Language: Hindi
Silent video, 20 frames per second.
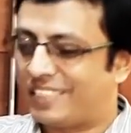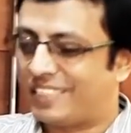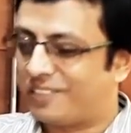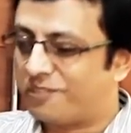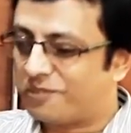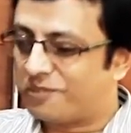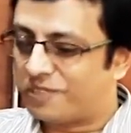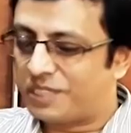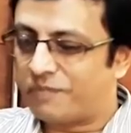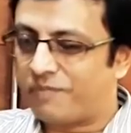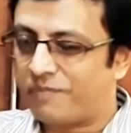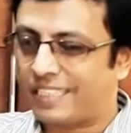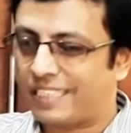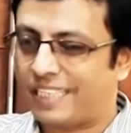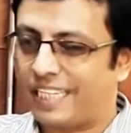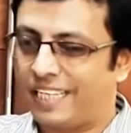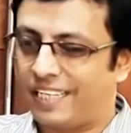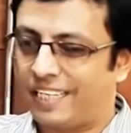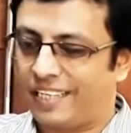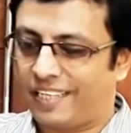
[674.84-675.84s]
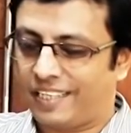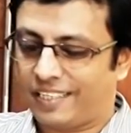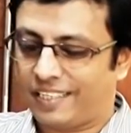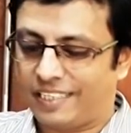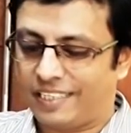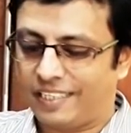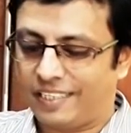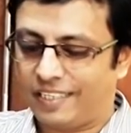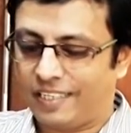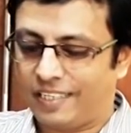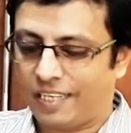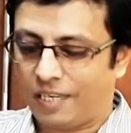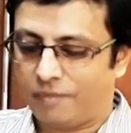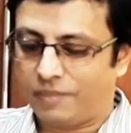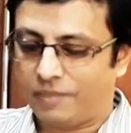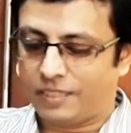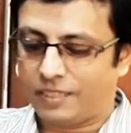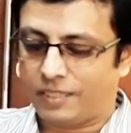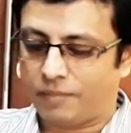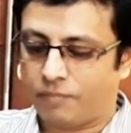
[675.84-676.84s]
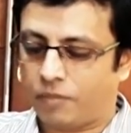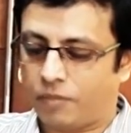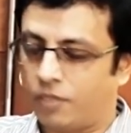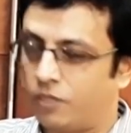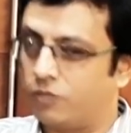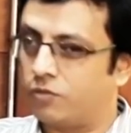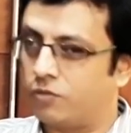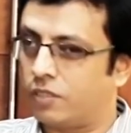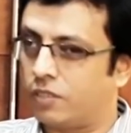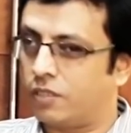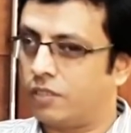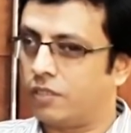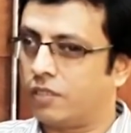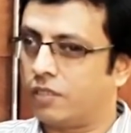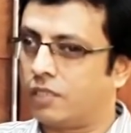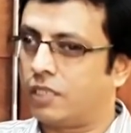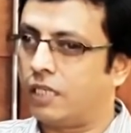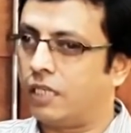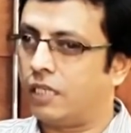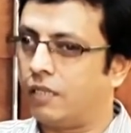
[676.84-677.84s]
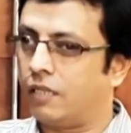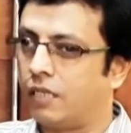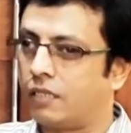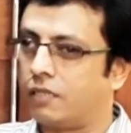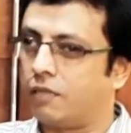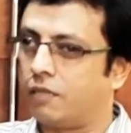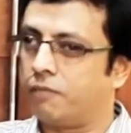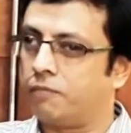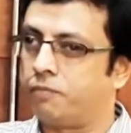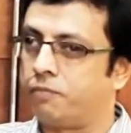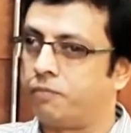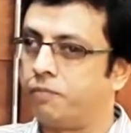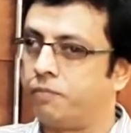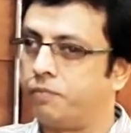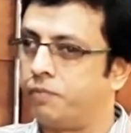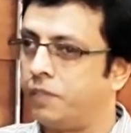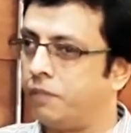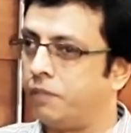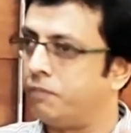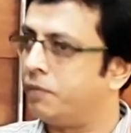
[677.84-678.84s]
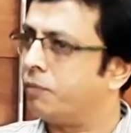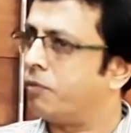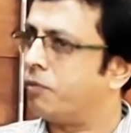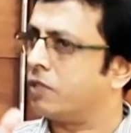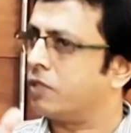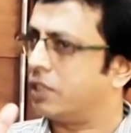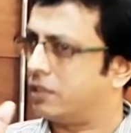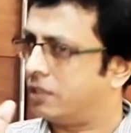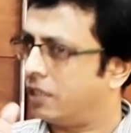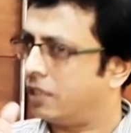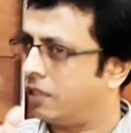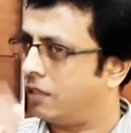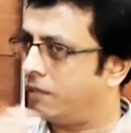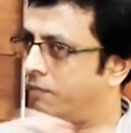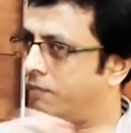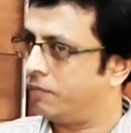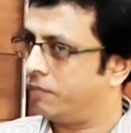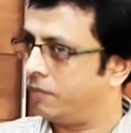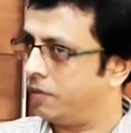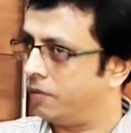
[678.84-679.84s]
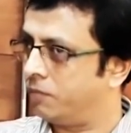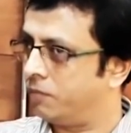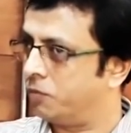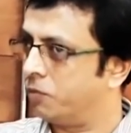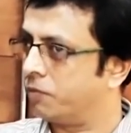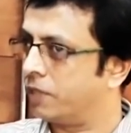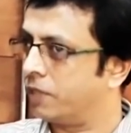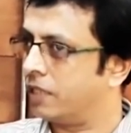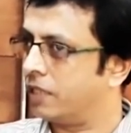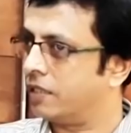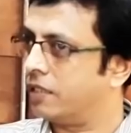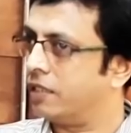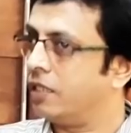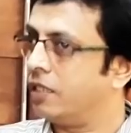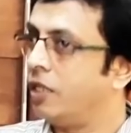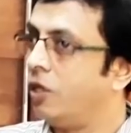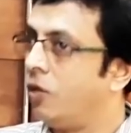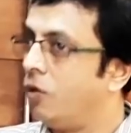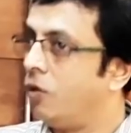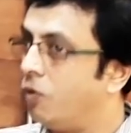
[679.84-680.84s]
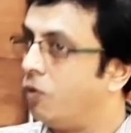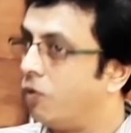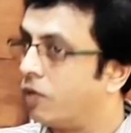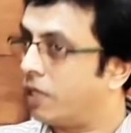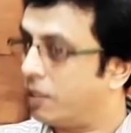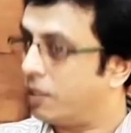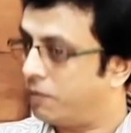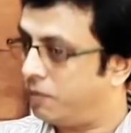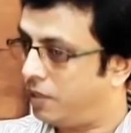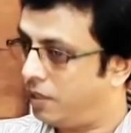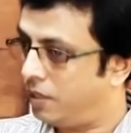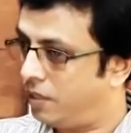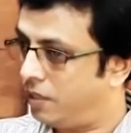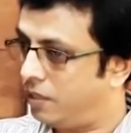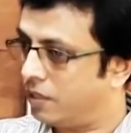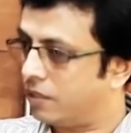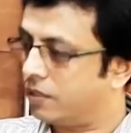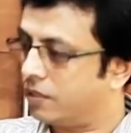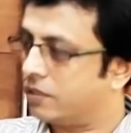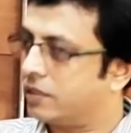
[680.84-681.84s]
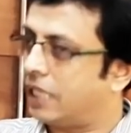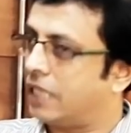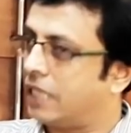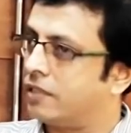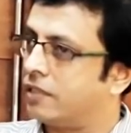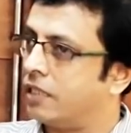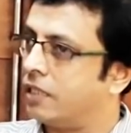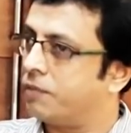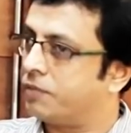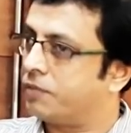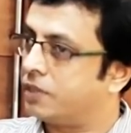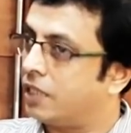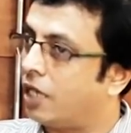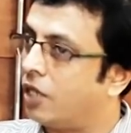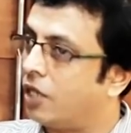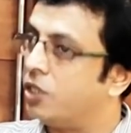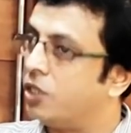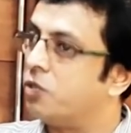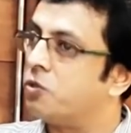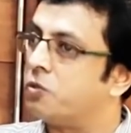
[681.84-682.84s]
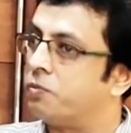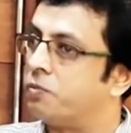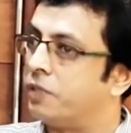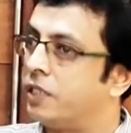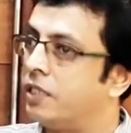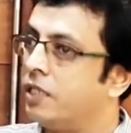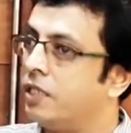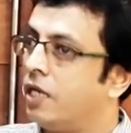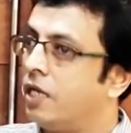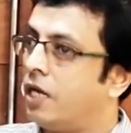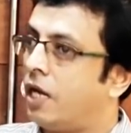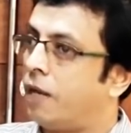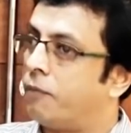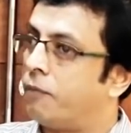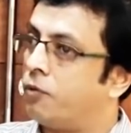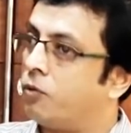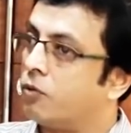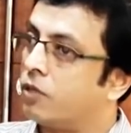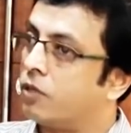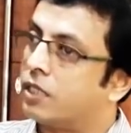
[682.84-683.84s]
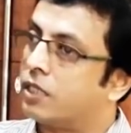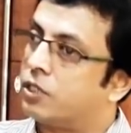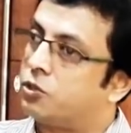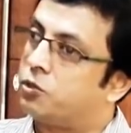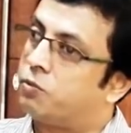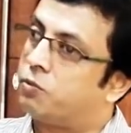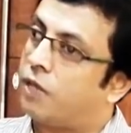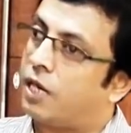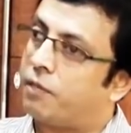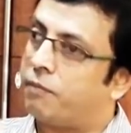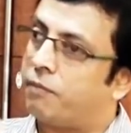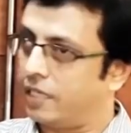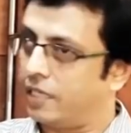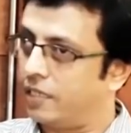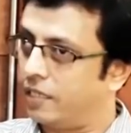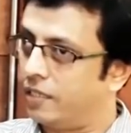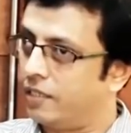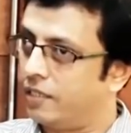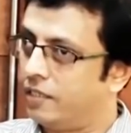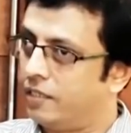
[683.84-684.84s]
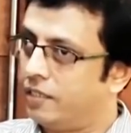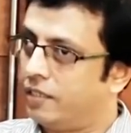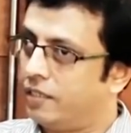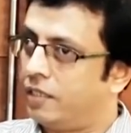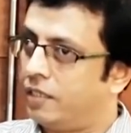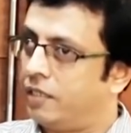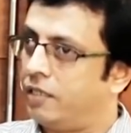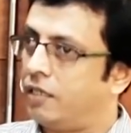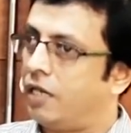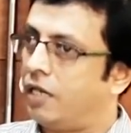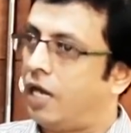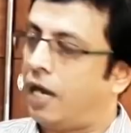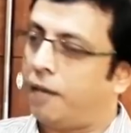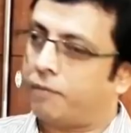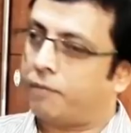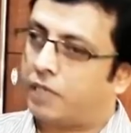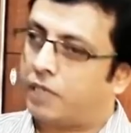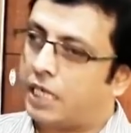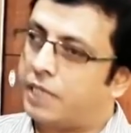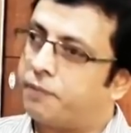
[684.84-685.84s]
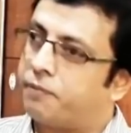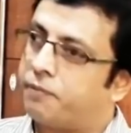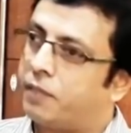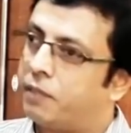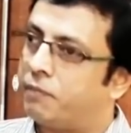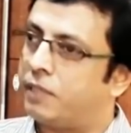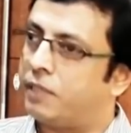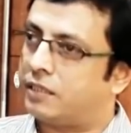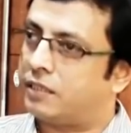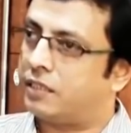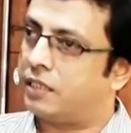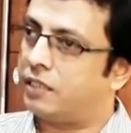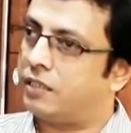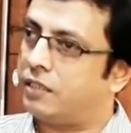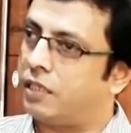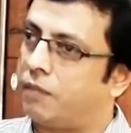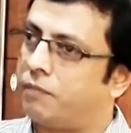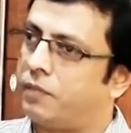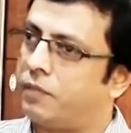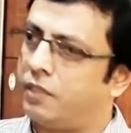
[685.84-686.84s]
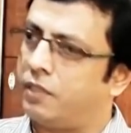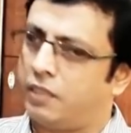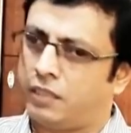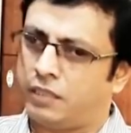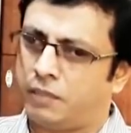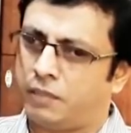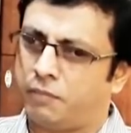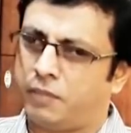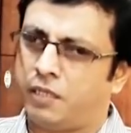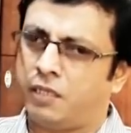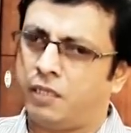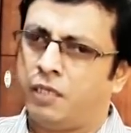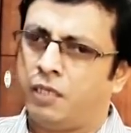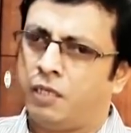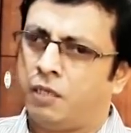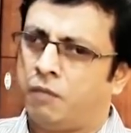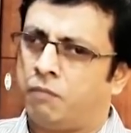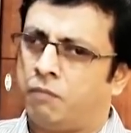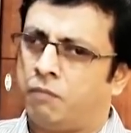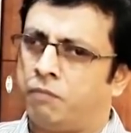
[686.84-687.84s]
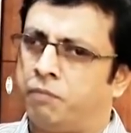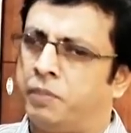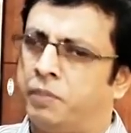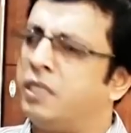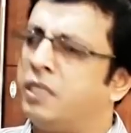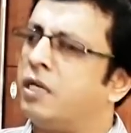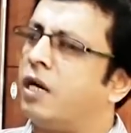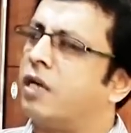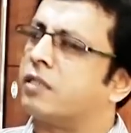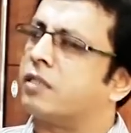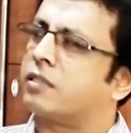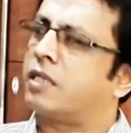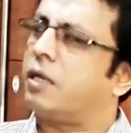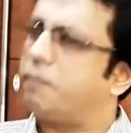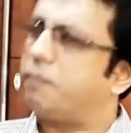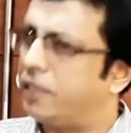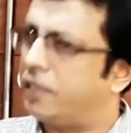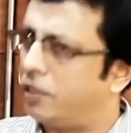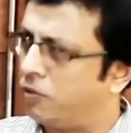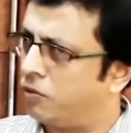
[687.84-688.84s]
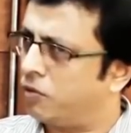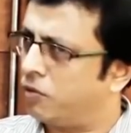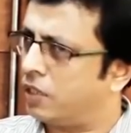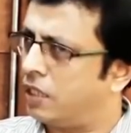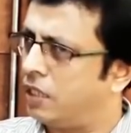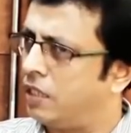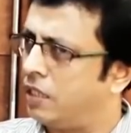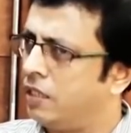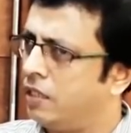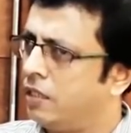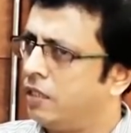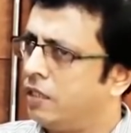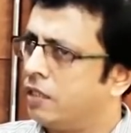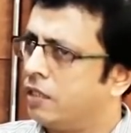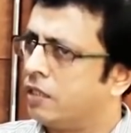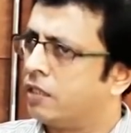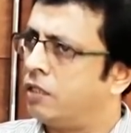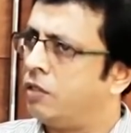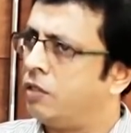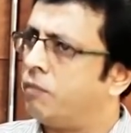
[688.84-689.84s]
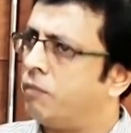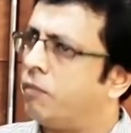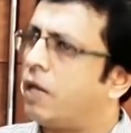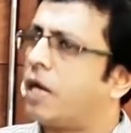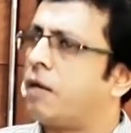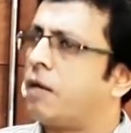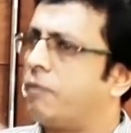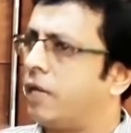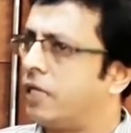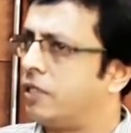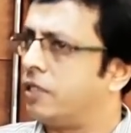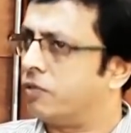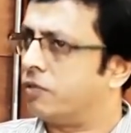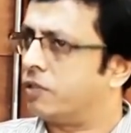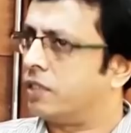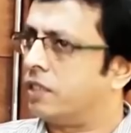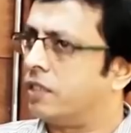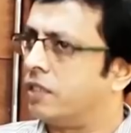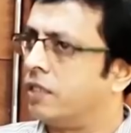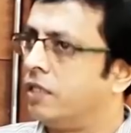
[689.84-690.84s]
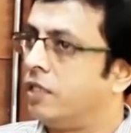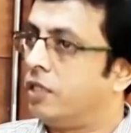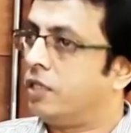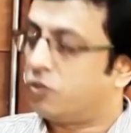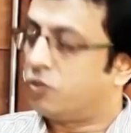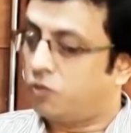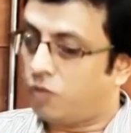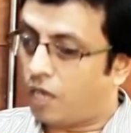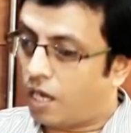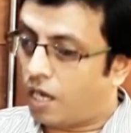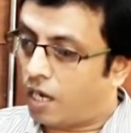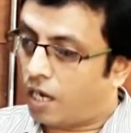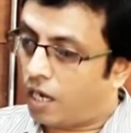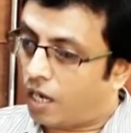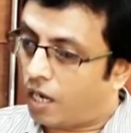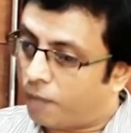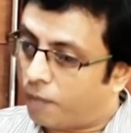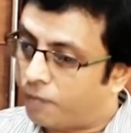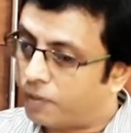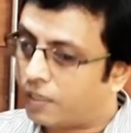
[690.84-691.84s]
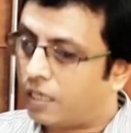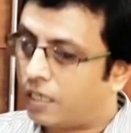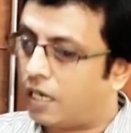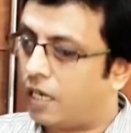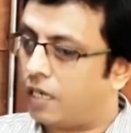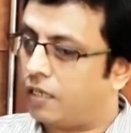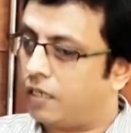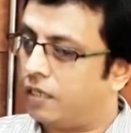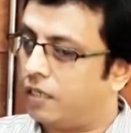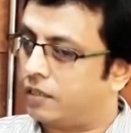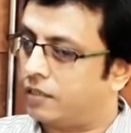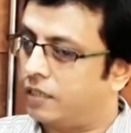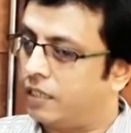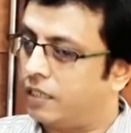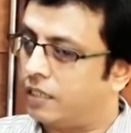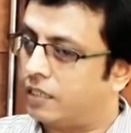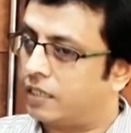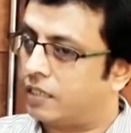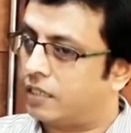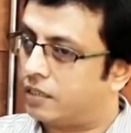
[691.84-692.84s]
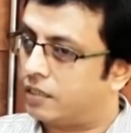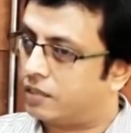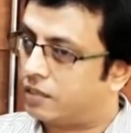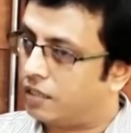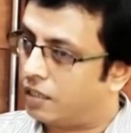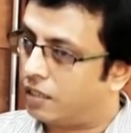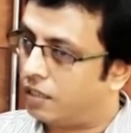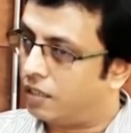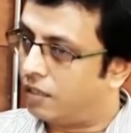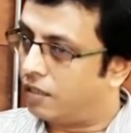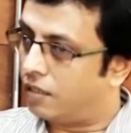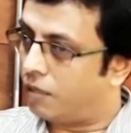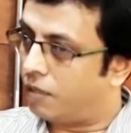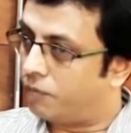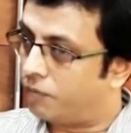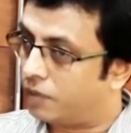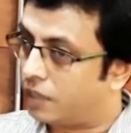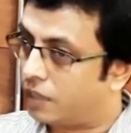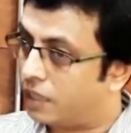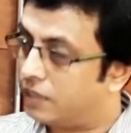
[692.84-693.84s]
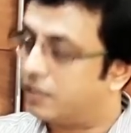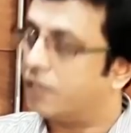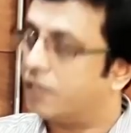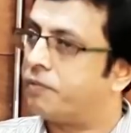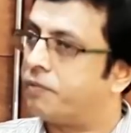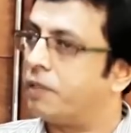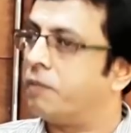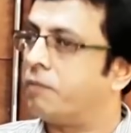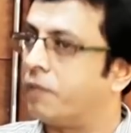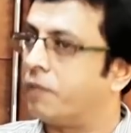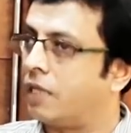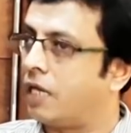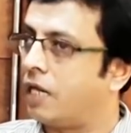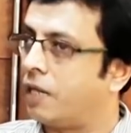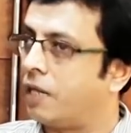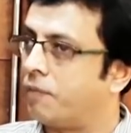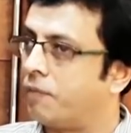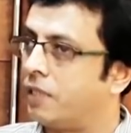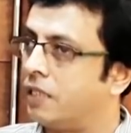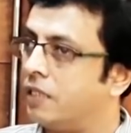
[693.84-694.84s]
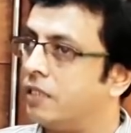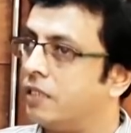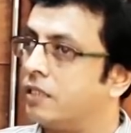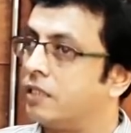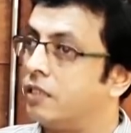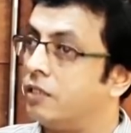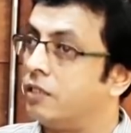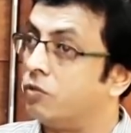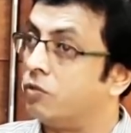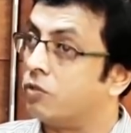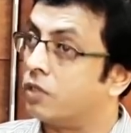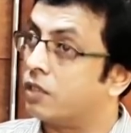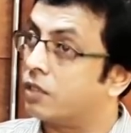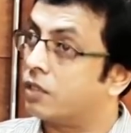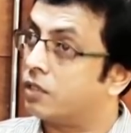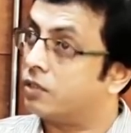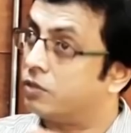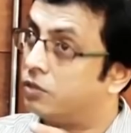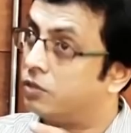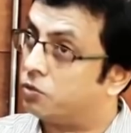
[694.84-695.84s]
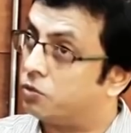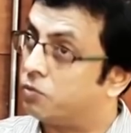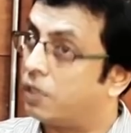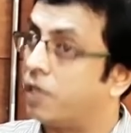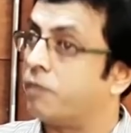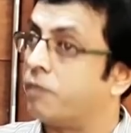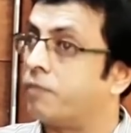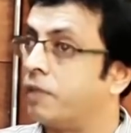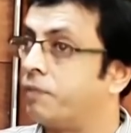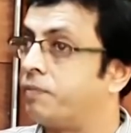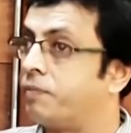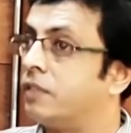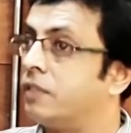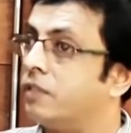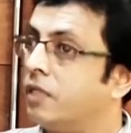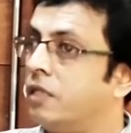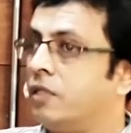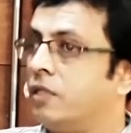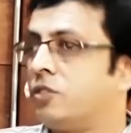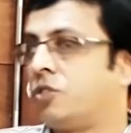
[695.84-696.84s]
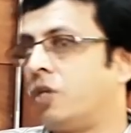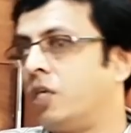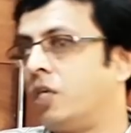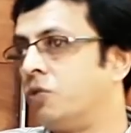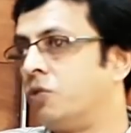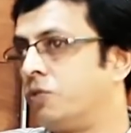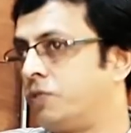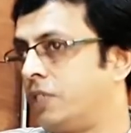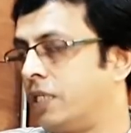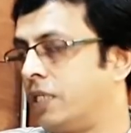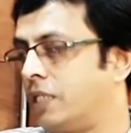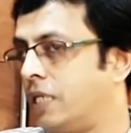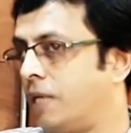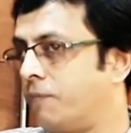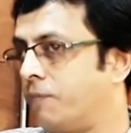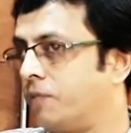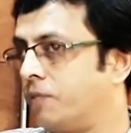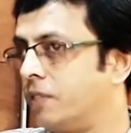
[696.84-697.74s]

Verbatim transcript: दूसरी बात ये है कि अभी जैसे बॉलीवुड के एकदम फिल्म भी बहुत अच्छा बूम रहे थे ओकर साथ साथ अब छॉलीवुड भी अब लोगन के जुबान में आ गए हैं हाँ। अब कई फिल्म ऐसे हैं जिनमें भीड़ अतका भीड़ हो गए है कि मारा मारी होते तो अब का लगते कि किस तरह अब कैसन फिल्म बनाना पड़ी कि लोगन के जुबान पर फिर छॉलीवुड चढ़ जाए